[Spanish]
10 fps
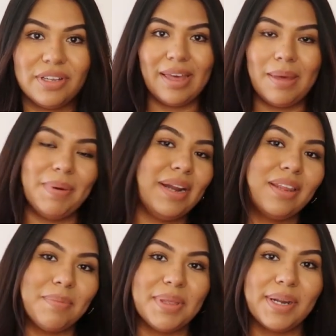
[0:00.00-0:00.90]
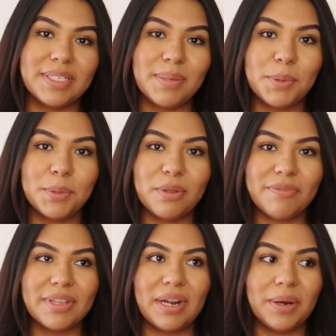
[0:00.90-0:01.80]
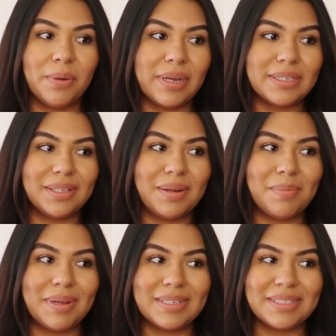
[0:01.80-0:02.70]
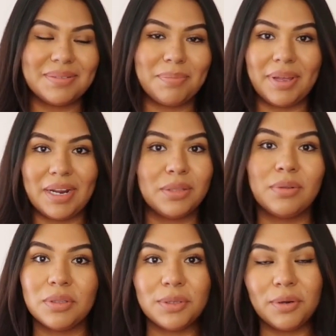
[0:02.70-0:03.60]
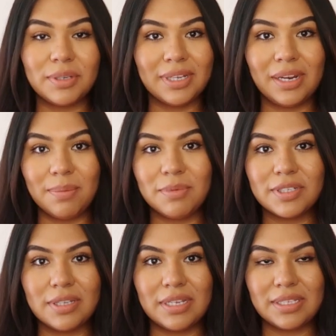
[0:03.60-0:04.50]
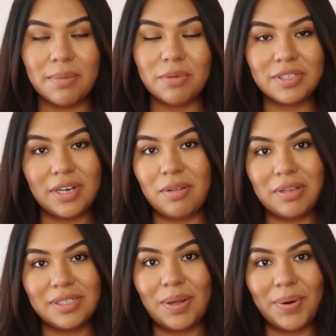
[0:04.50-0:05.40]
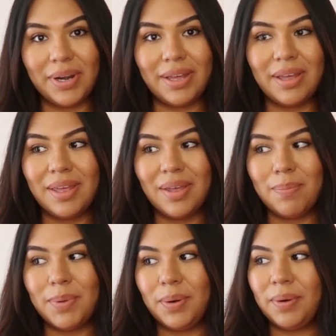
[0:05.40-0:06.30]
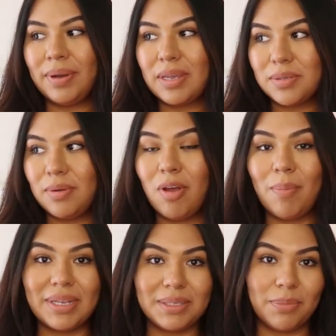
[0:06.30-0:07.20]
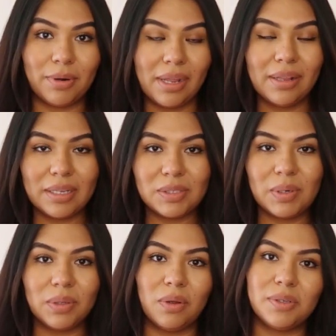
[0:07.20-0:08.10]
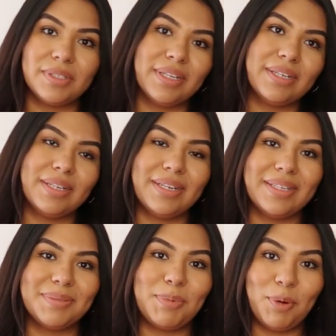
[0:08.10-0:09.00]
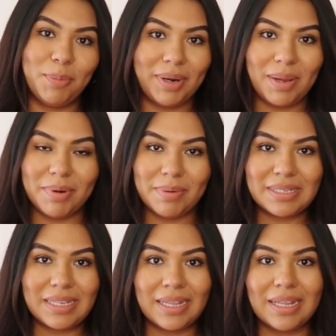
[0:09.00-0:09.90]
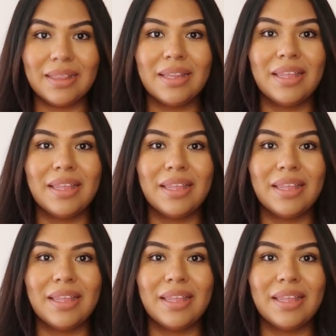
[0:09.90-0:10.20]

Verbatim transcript: Ok, para terminar este producto final creo que es el más barato de todos los que les he mostrado hasta ahora, pero creo que es uno de los más importantes, sobre todo si a ustedes les preocupa la privacidad.